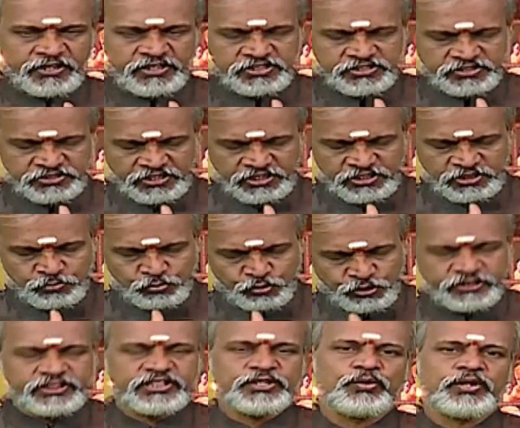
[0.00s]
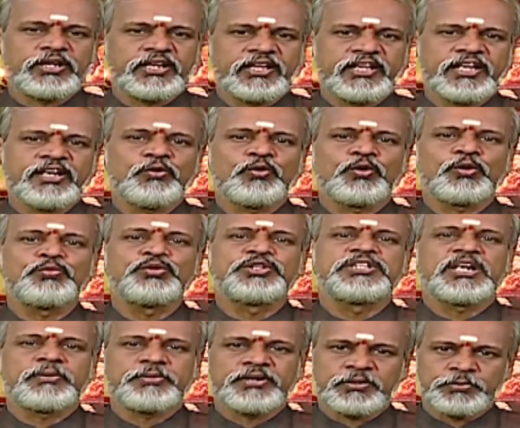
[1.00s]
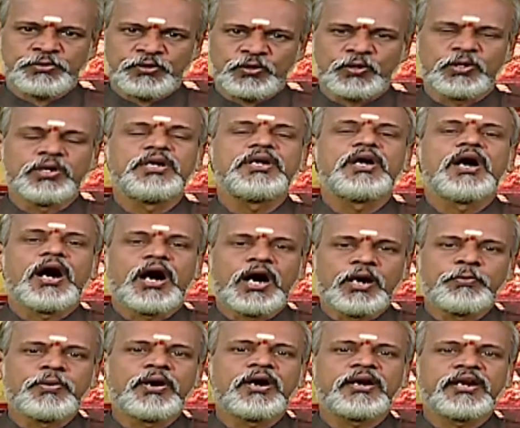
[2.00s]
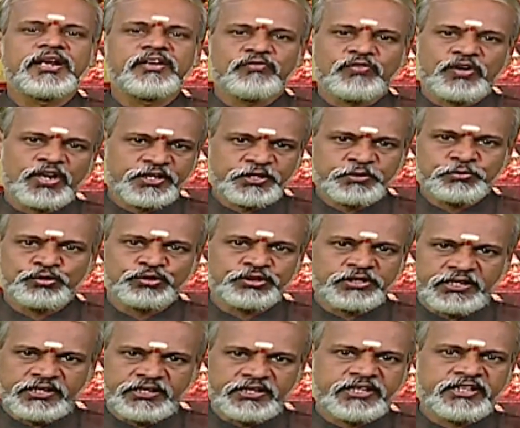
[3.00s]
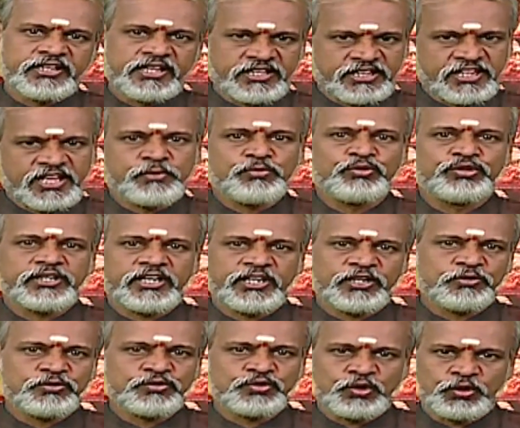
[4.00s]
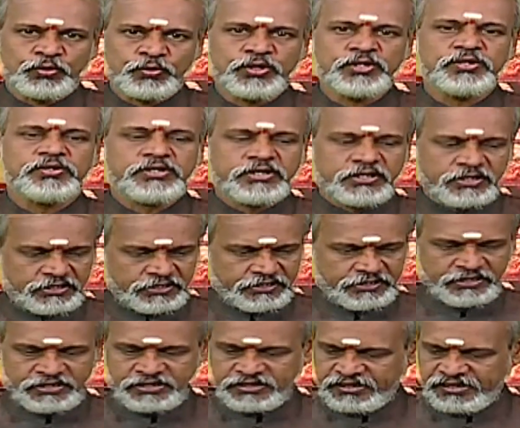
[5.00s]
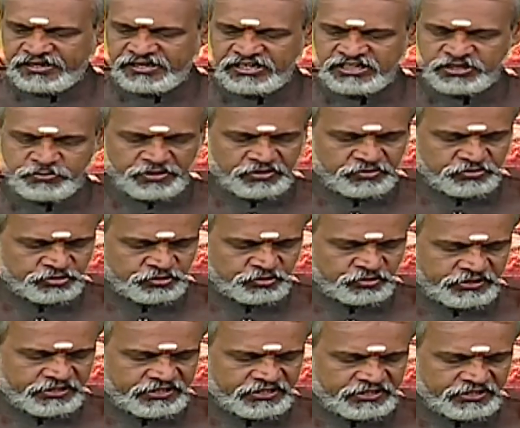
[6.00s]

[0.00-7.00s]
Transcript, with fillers: பை செய்து முடித்த உடனேயே ஒரு முத்திரை பண்ண போகிறோம் அபான வாயு முத்திரை இதை இதே முத்திரைன்னு சொல்லுவோம் ரெண்டு கைகளையும் இந்த மாதிரி வச்சுக்கோங்க